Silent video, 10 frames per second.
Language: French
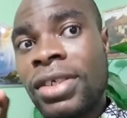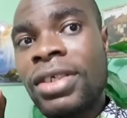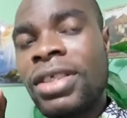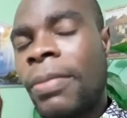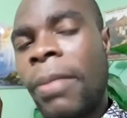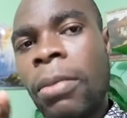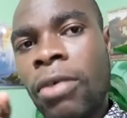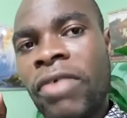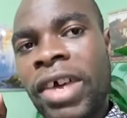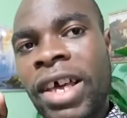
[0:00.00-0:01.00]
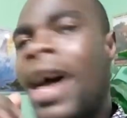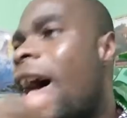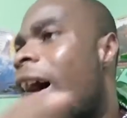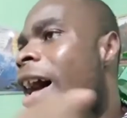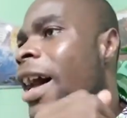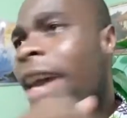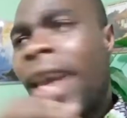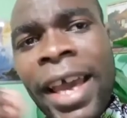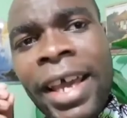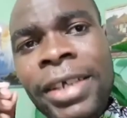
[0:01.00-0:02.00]
c'est pas mauvais.
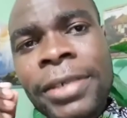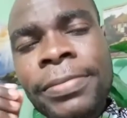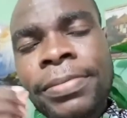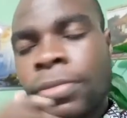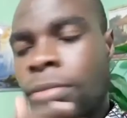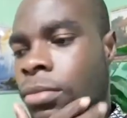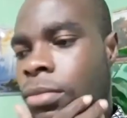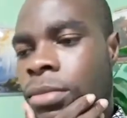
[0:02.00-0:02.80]
Et. Hmm.